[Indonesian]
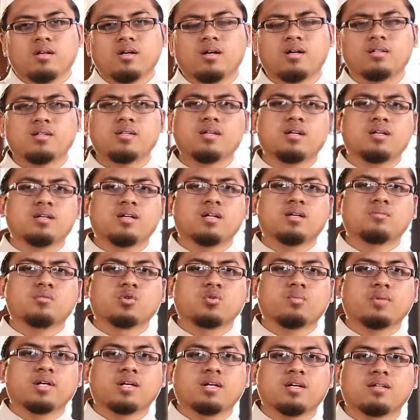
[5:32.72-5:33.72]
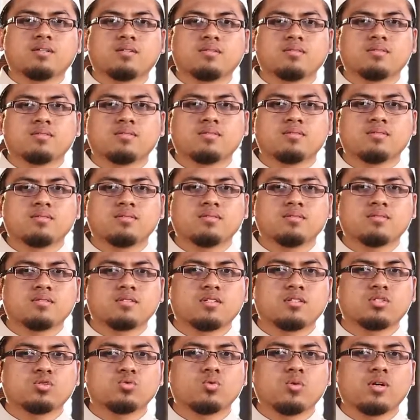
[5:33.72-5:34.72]
Hati adalah merupakan
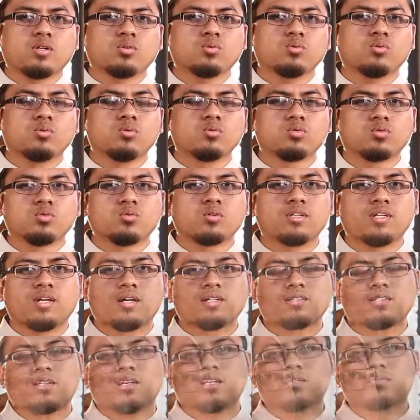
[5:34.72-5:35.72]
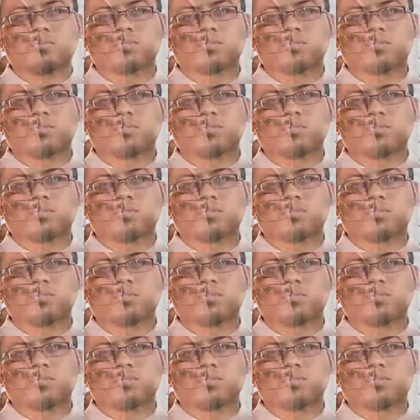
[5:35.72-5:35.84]
sesuatu unsur yang sangat